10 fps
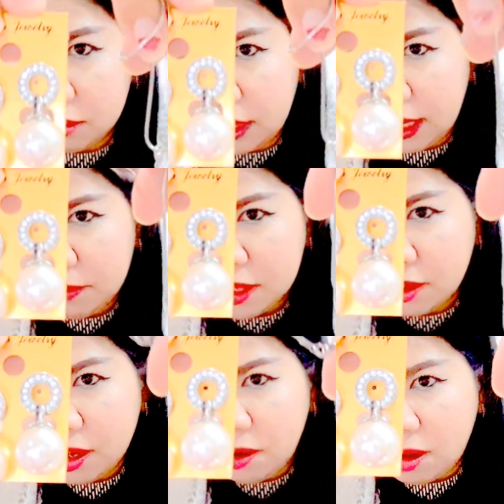นะคะมีส
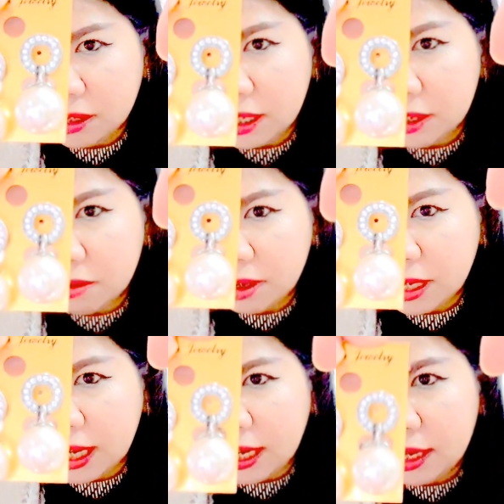ร้อยคอเสร็จด้วย
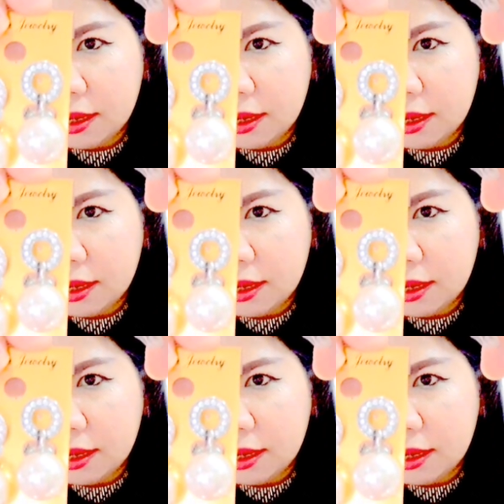นะคะ